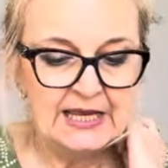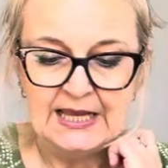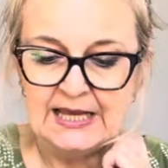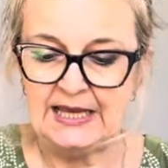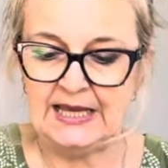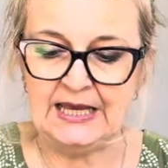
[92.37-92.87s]

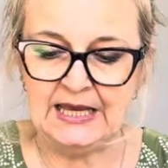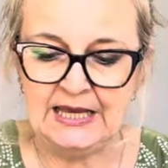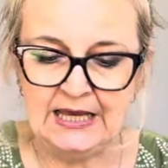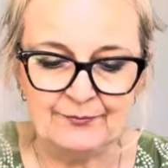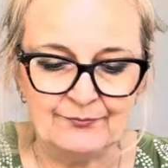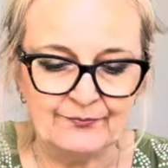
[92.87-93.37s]

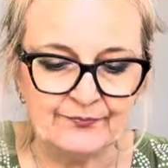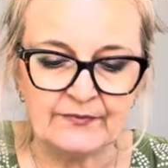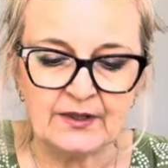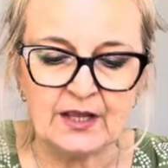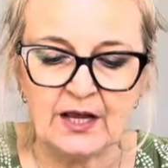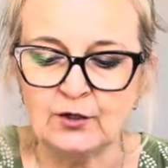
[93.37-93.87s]
e, ehm,
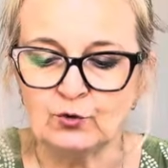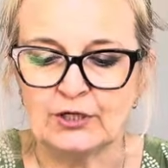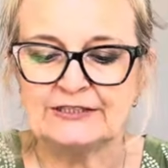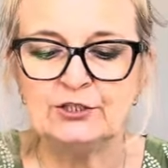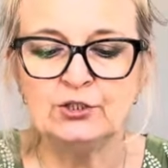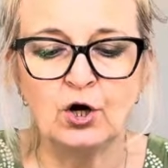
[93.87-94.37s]
allora
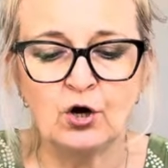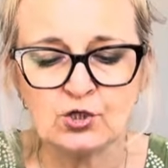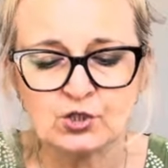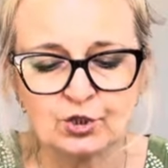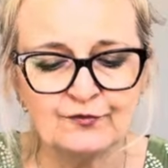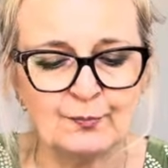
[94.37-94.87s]
di
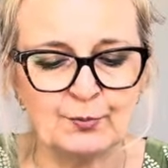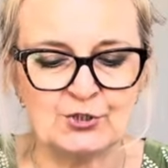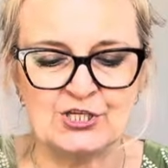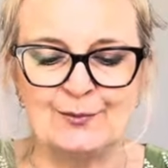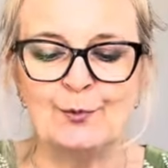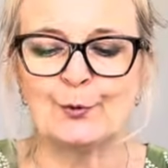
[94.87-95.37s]
nostro vi
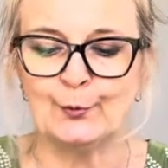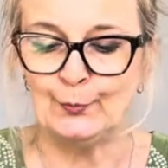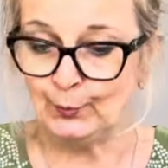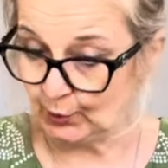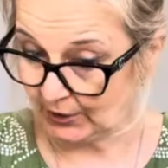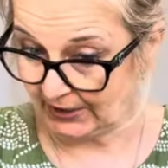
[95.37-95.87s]
possiamo
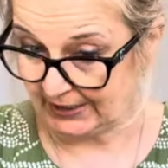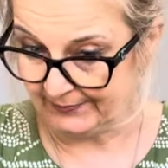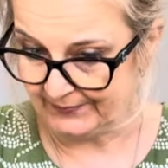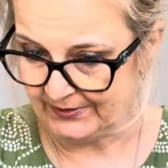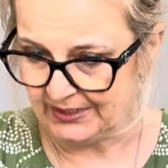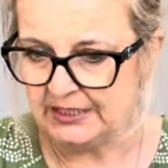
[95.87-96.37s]

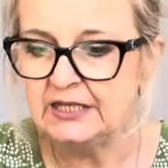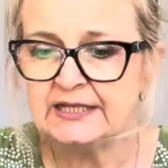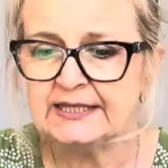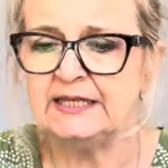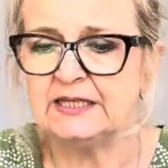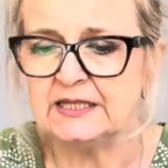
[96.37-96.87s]
proporre il
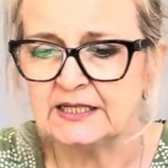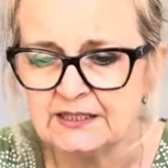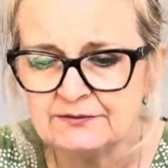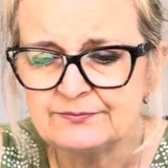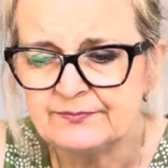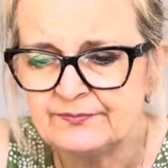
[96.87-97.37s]

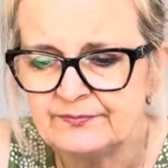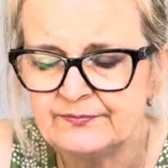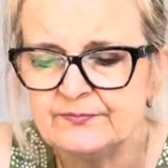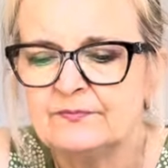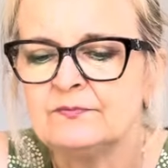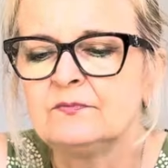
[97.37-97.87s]
king
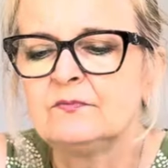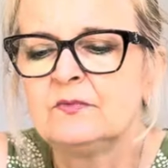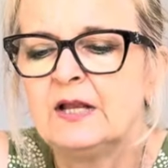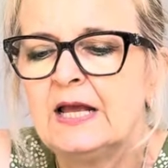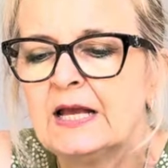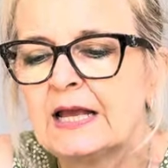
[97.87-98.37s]

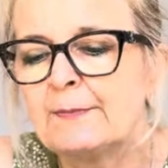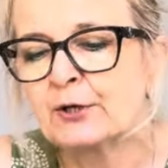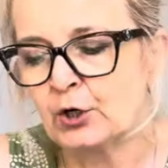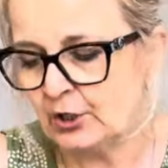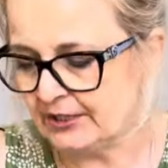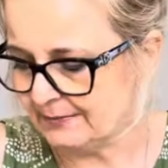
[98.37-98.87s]
che
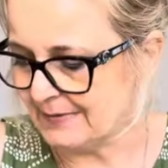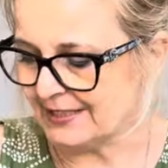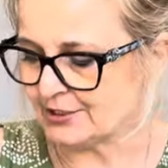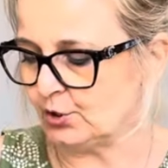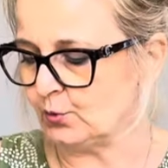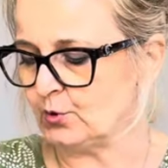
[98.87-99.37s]
però è
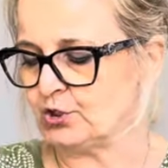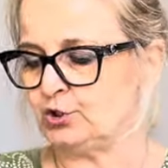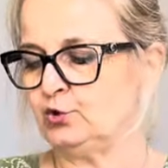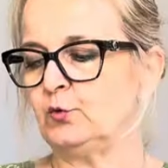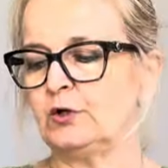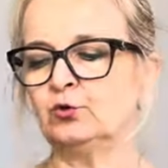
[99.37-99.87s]
rimasto in questi due